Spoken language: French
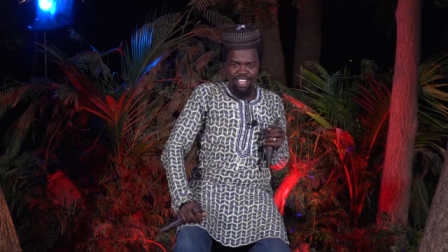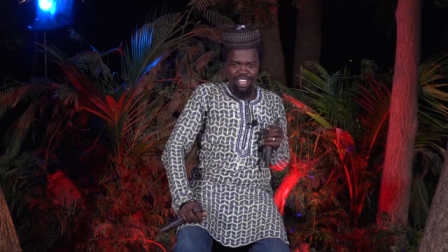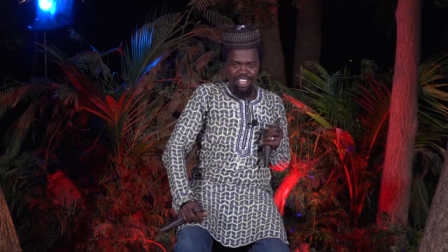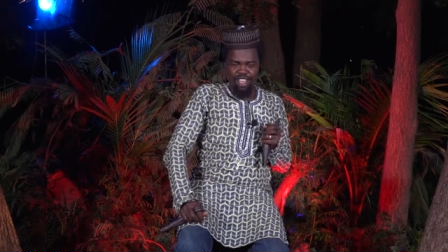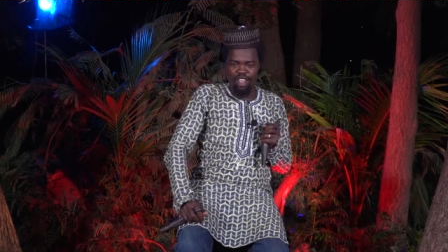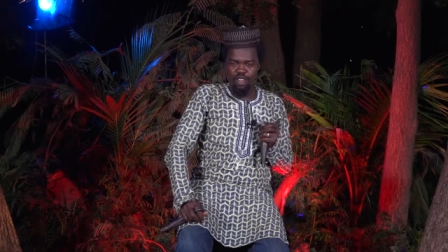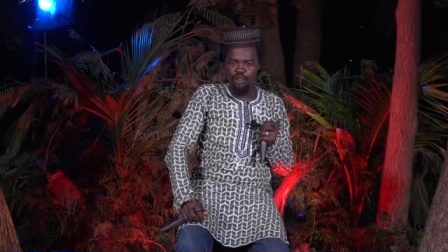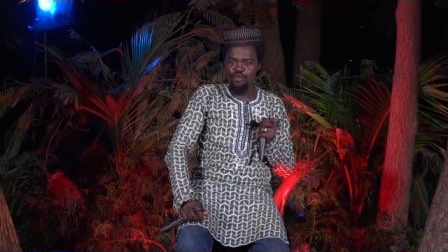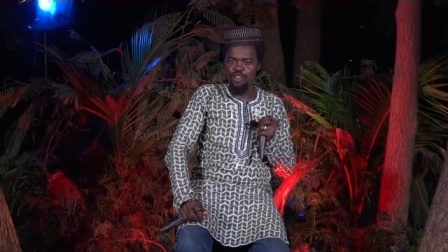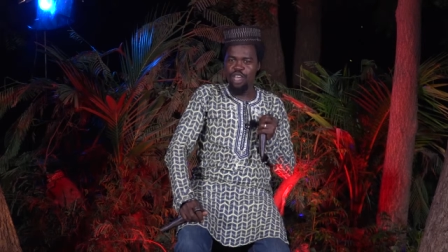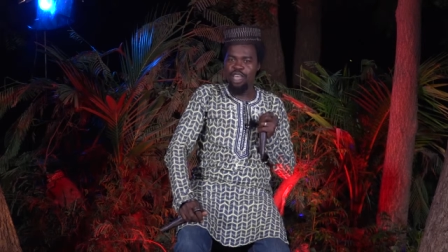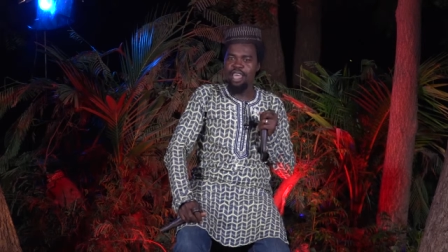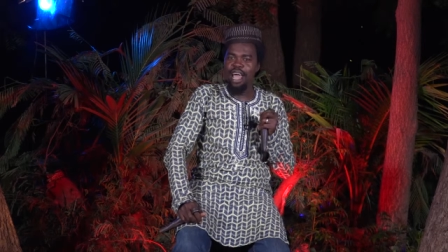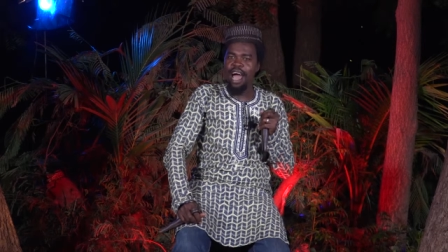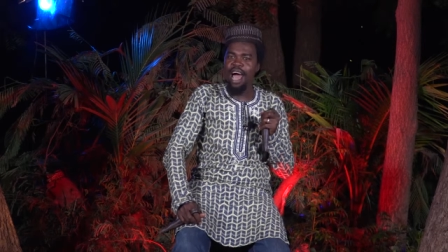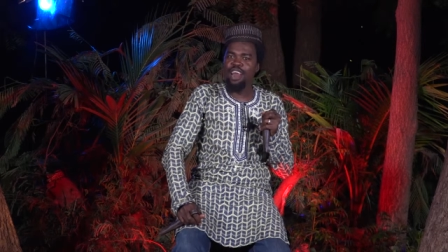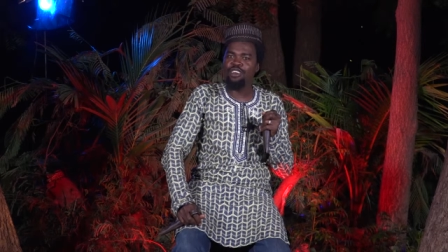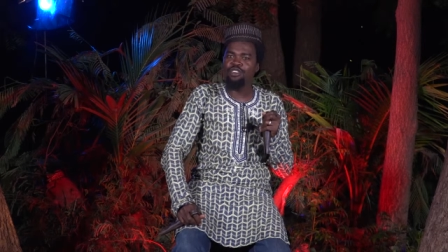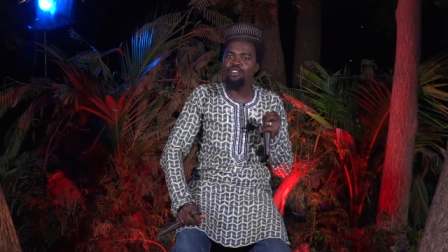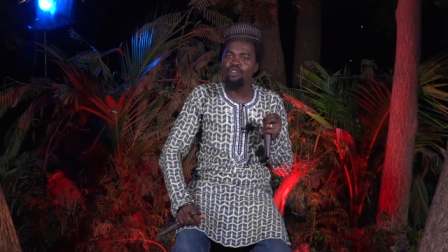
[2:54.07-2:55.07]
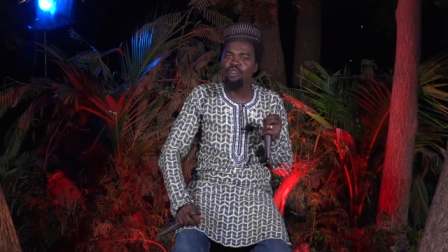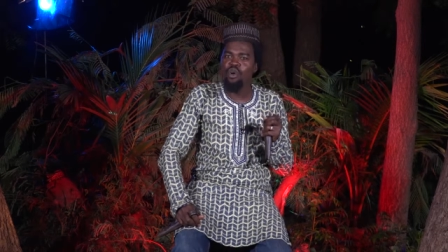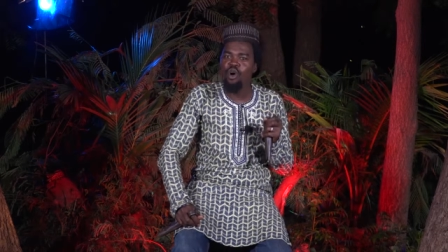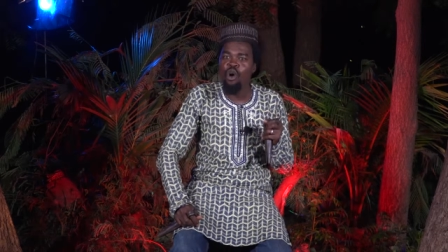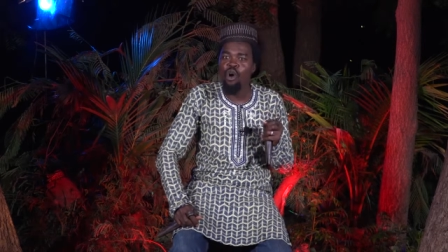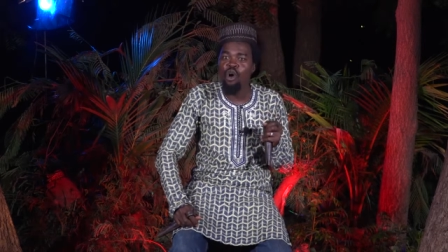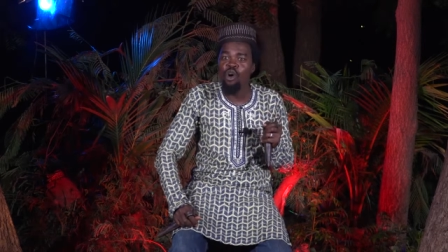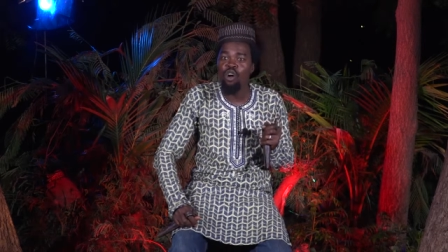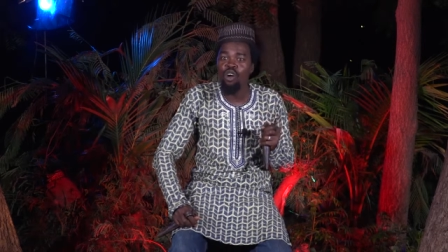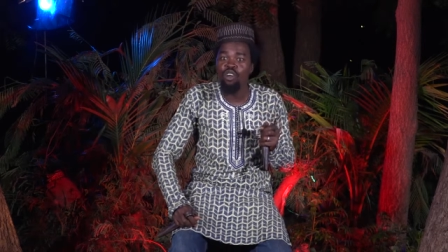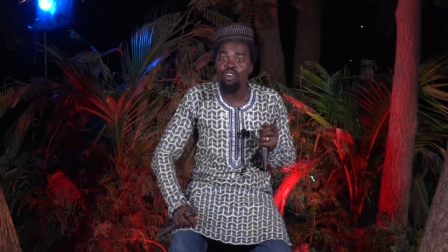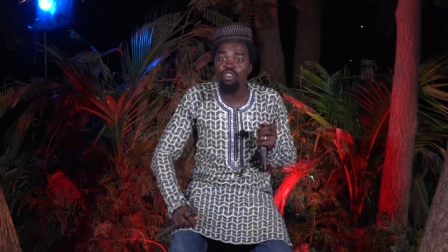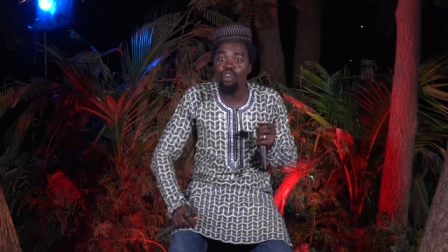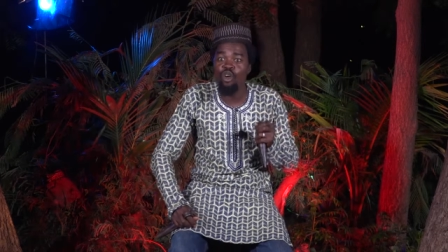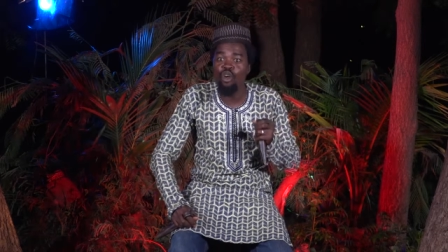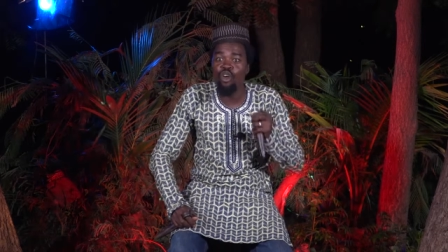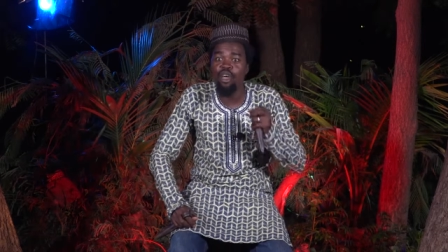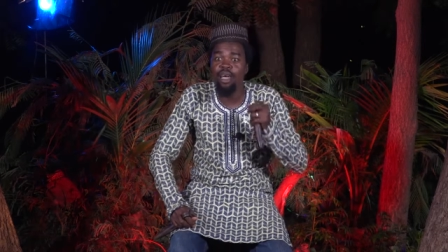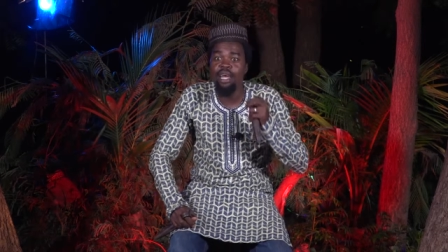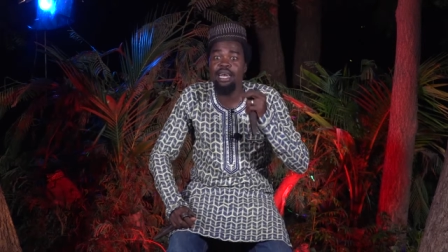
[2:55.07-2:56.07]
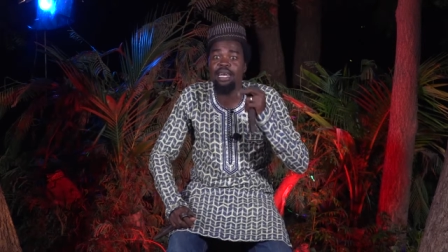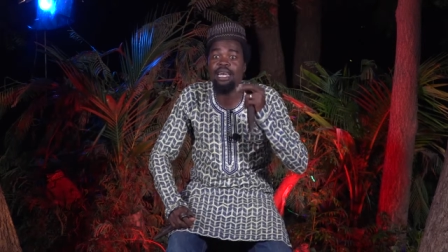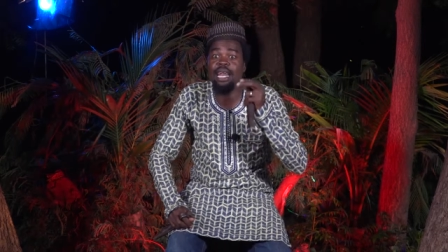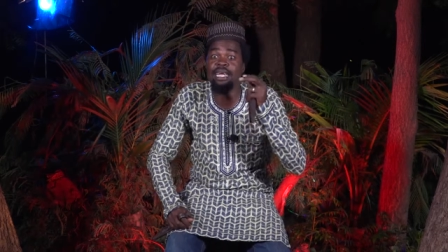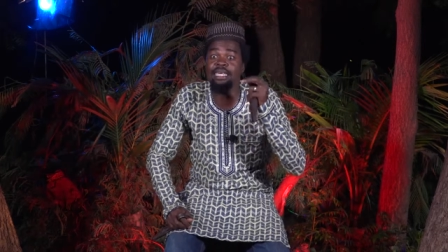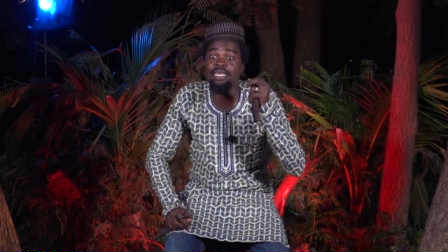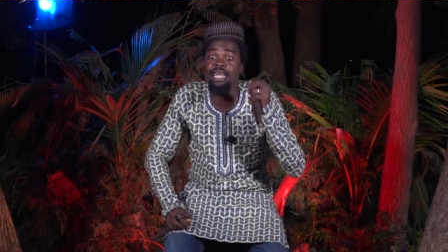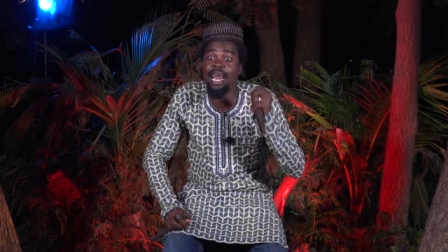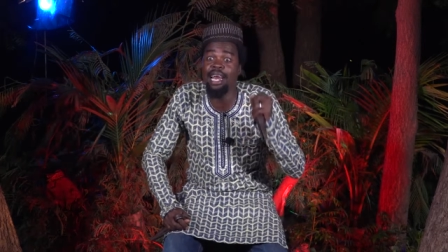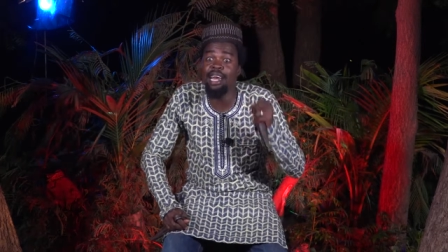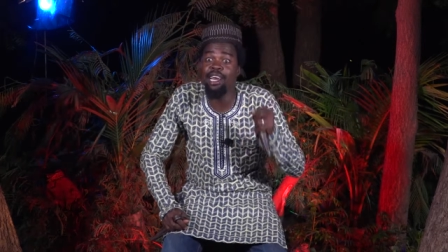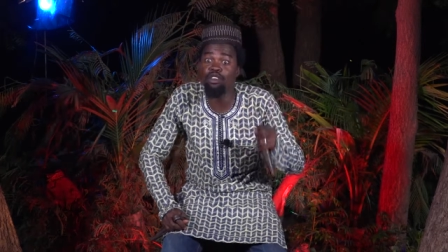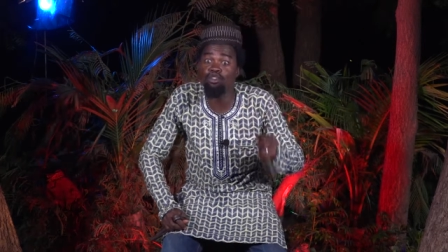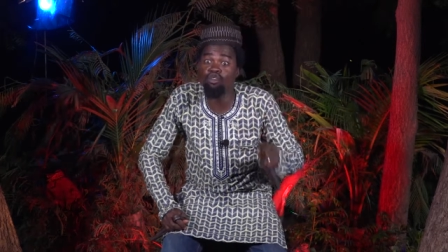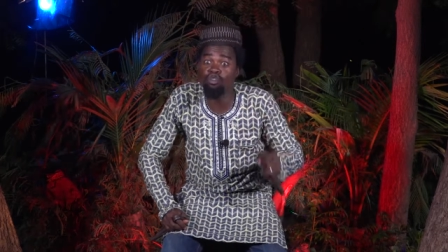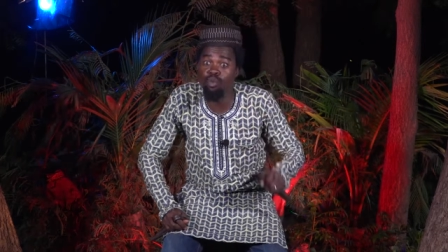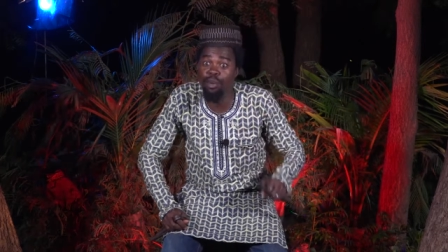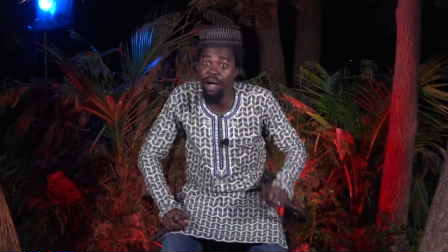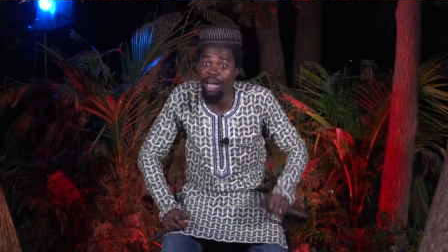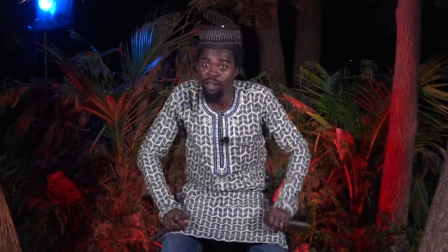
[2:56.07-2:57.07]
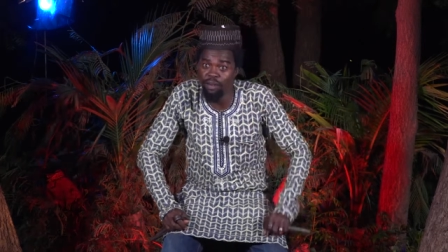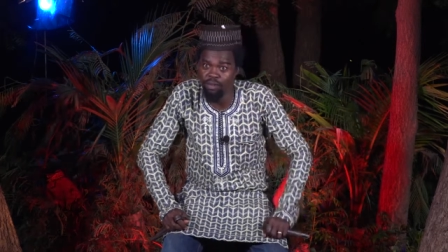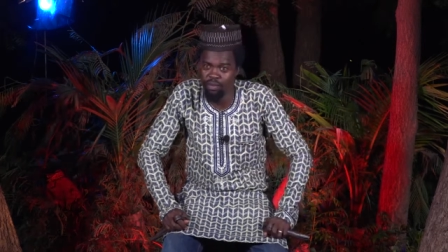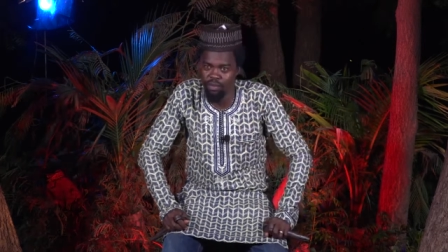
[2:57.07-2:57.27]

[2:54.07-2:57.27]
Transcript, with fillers: Un vieillard du nom de Natal Ntouba.